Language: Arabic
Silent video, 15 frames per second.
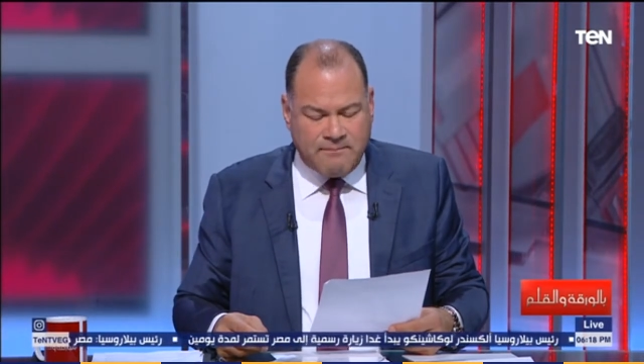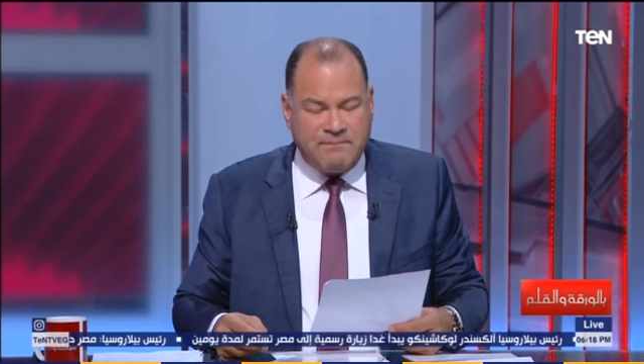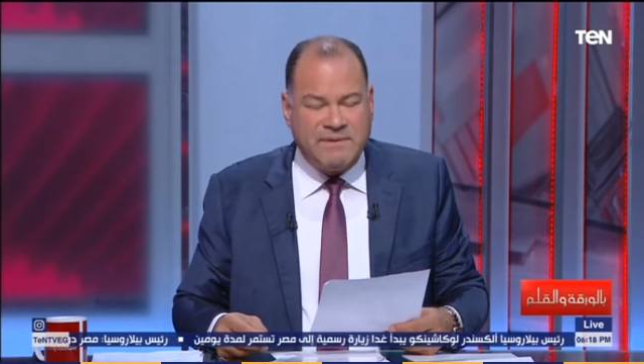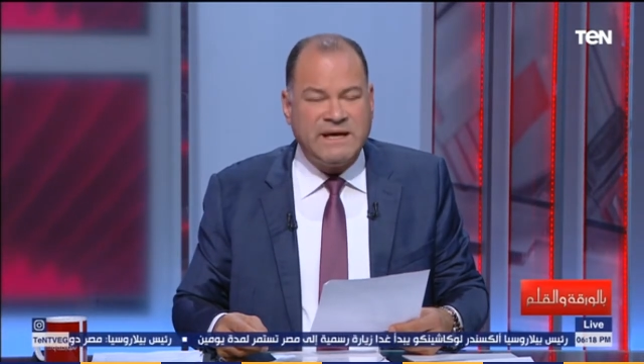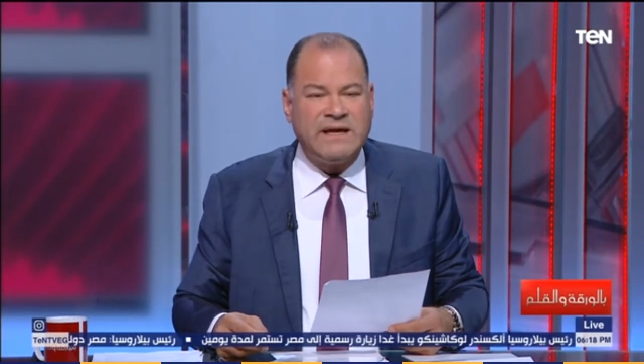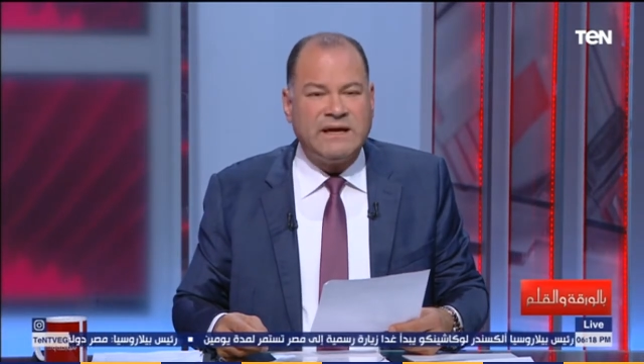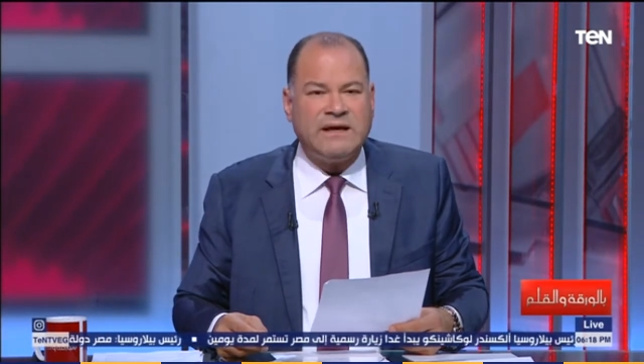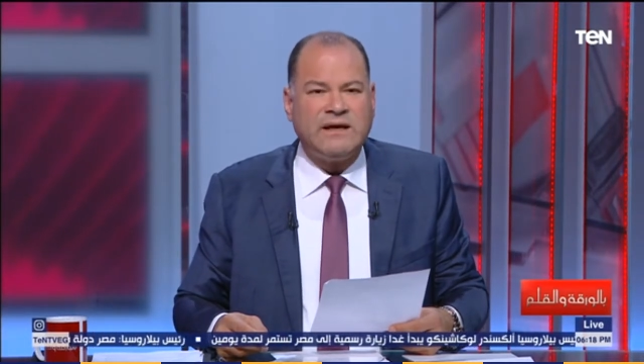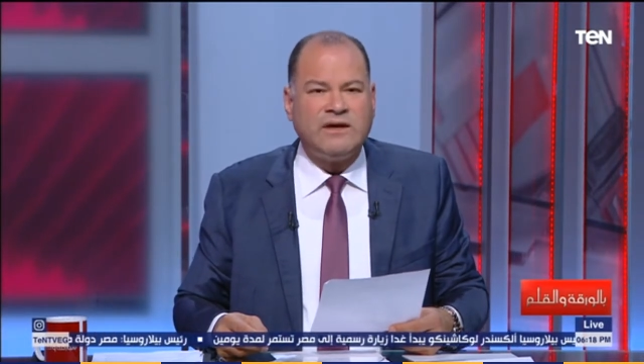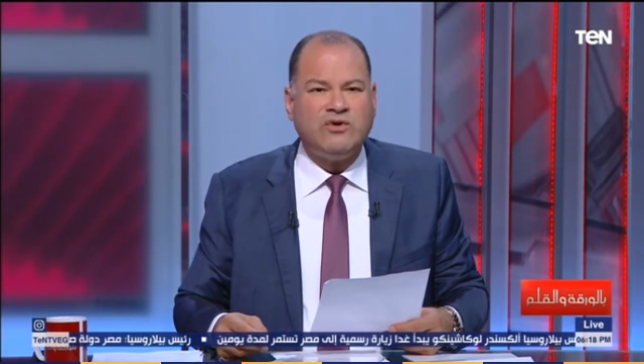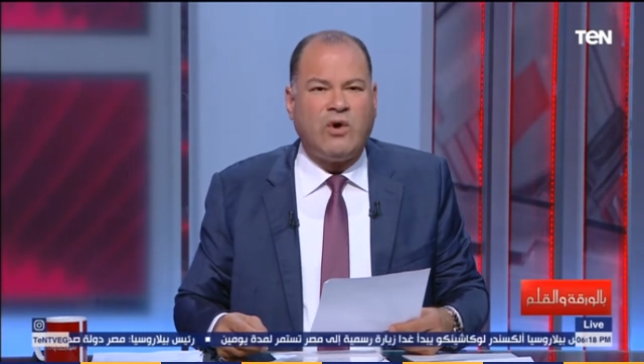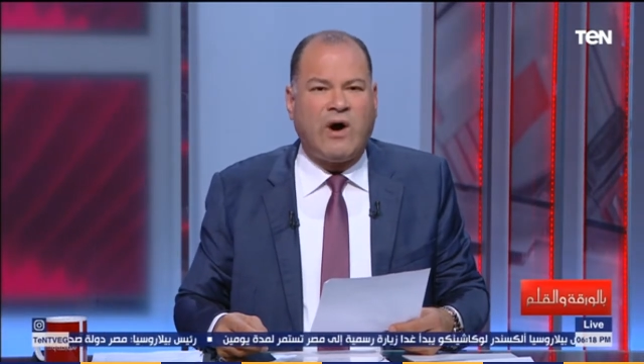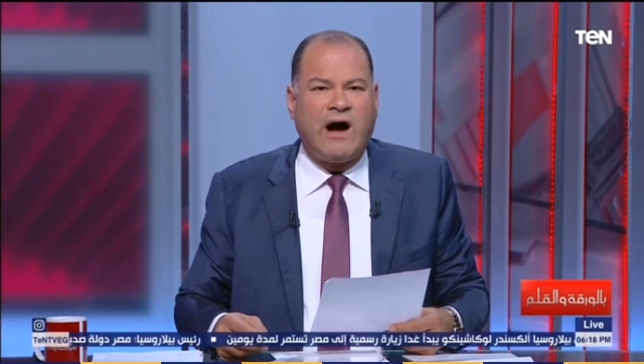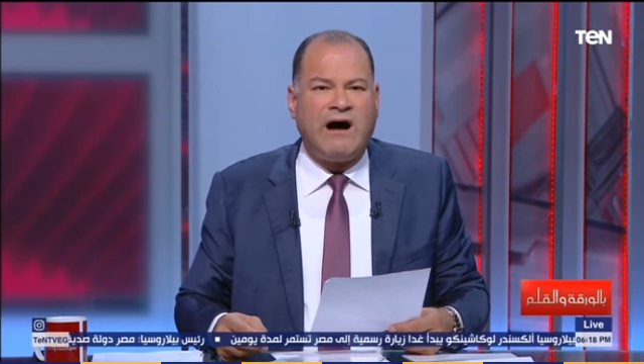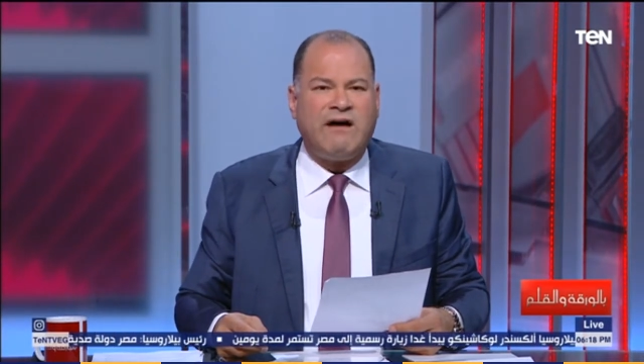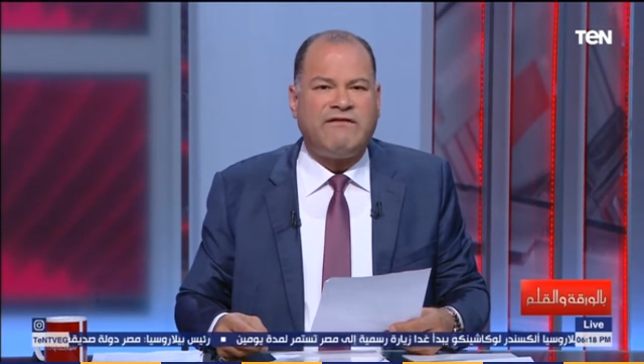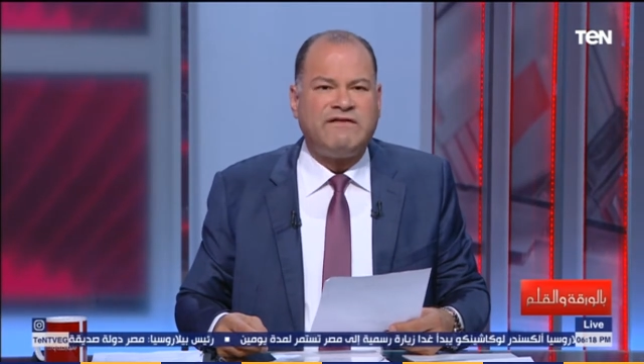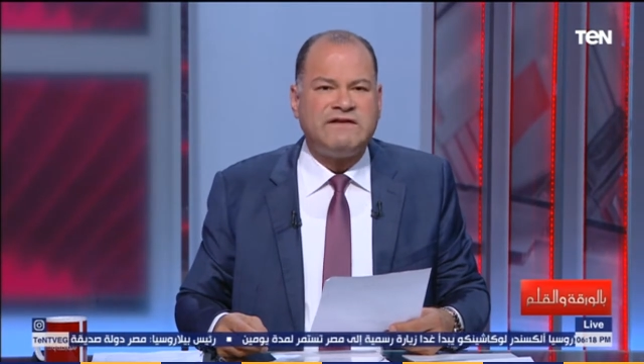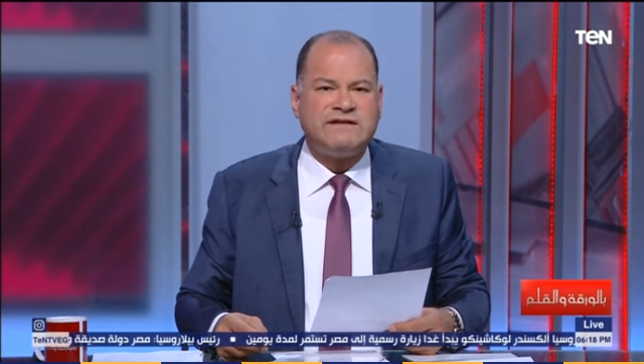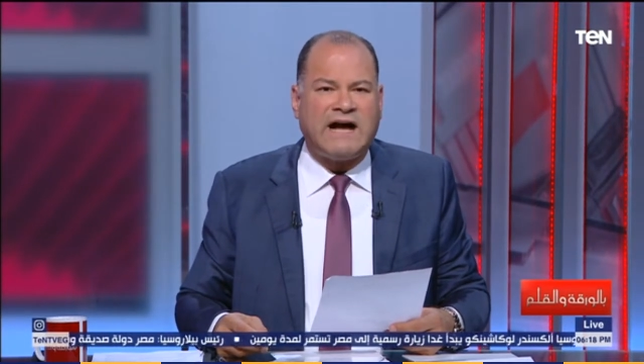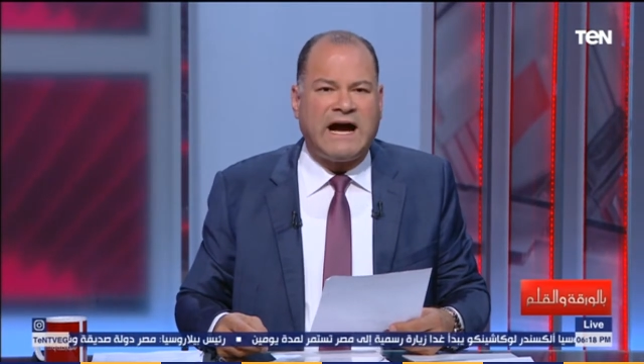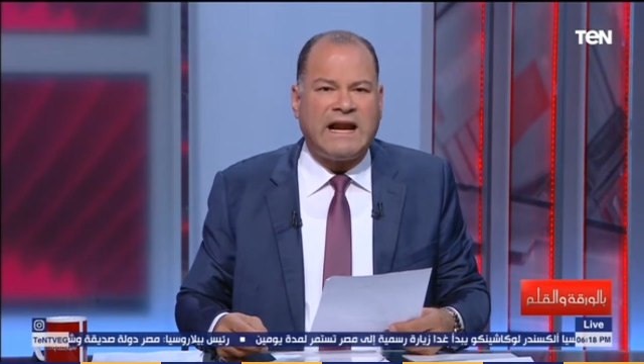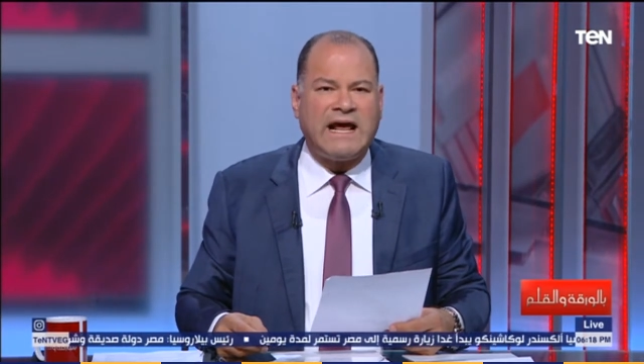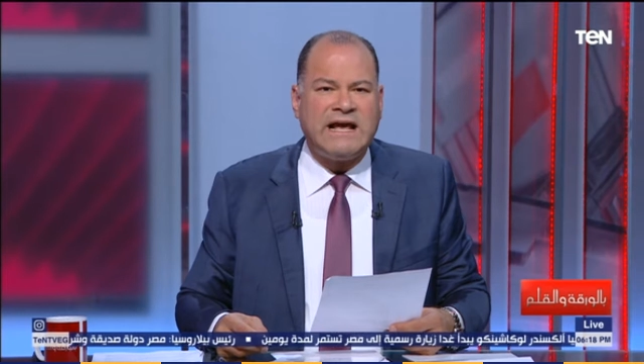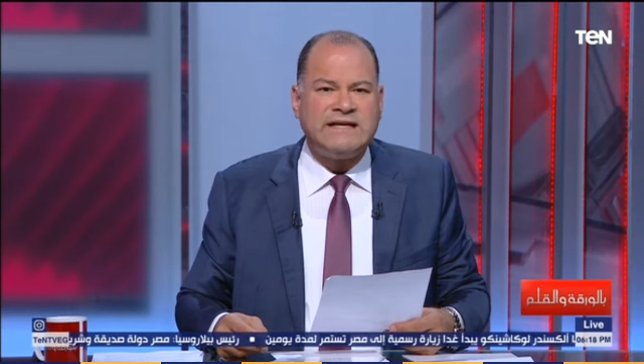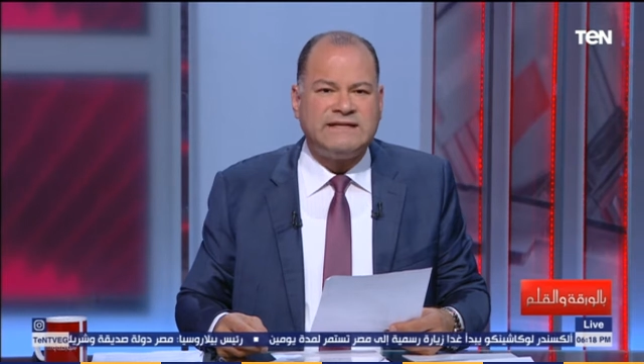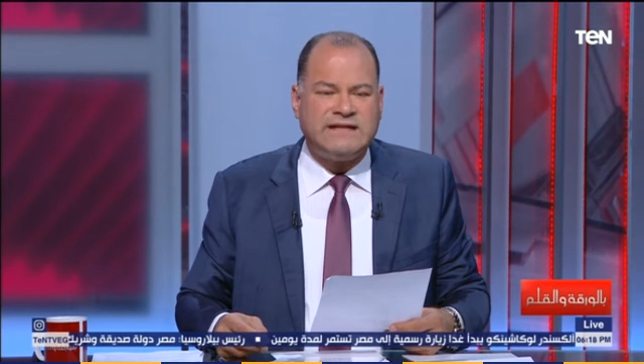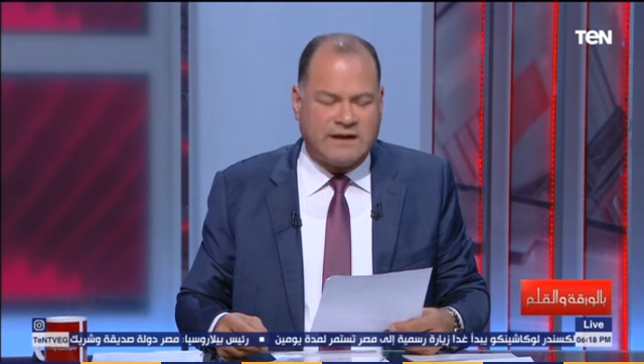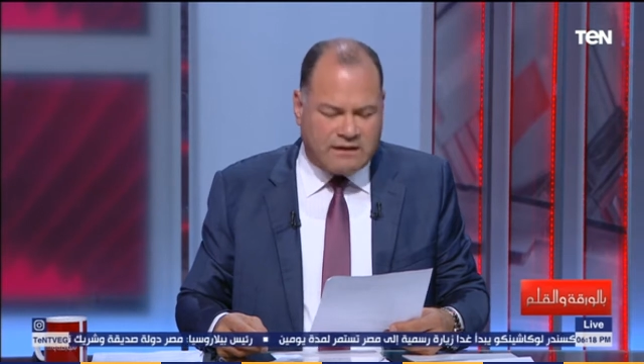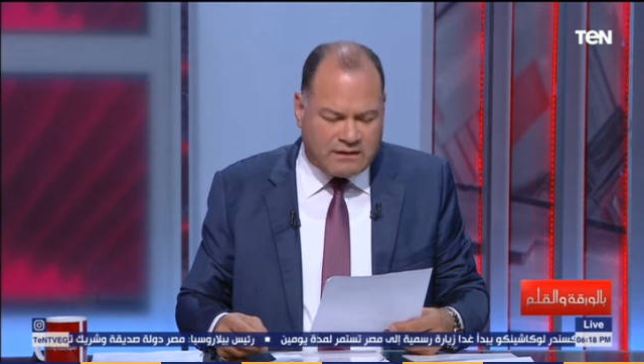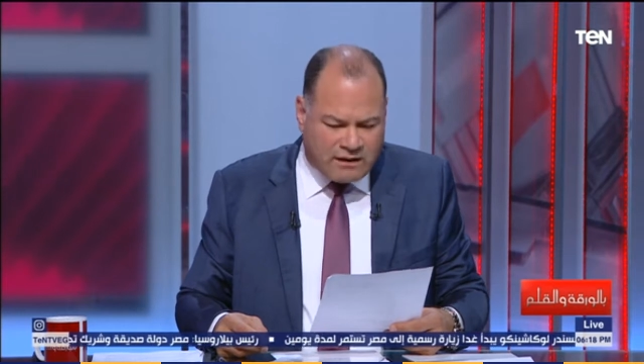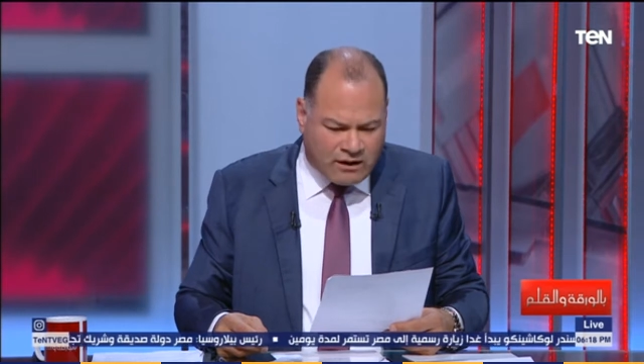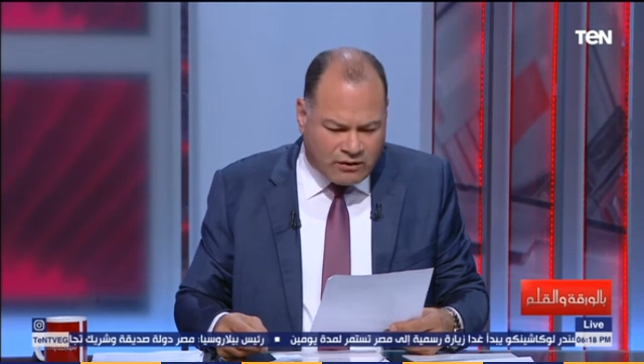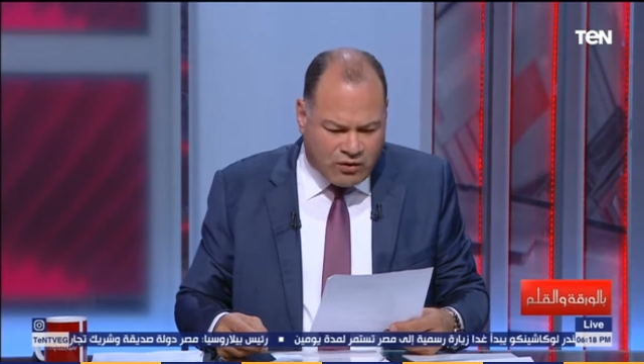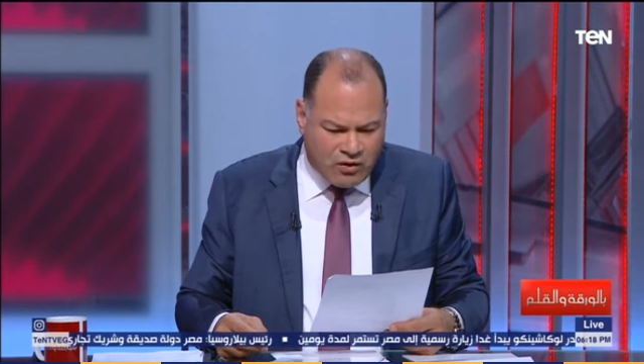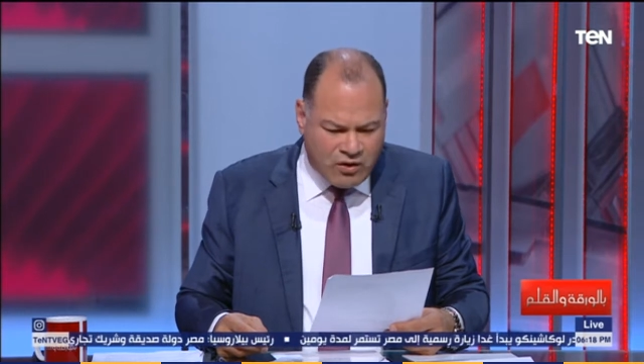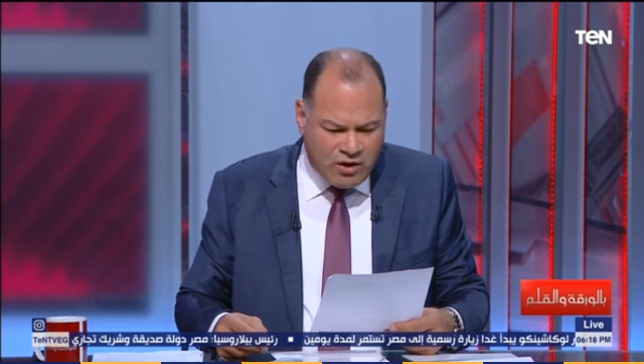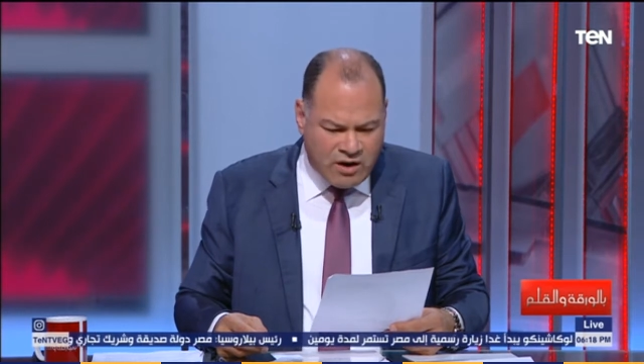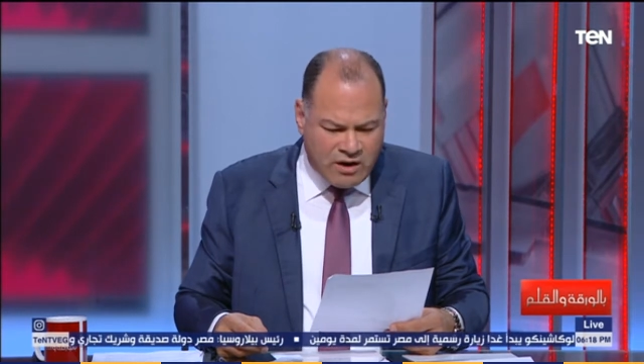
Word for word: بيحافظ على استقراره